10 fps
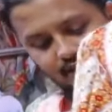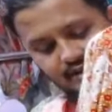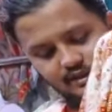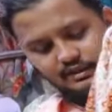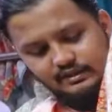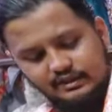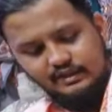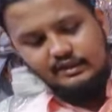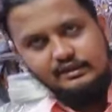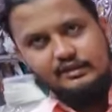ये देखिए इस
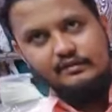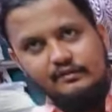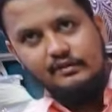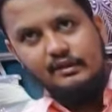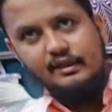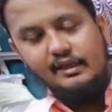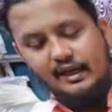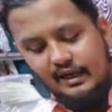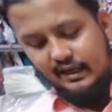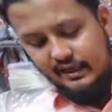तरीके से ये नायरा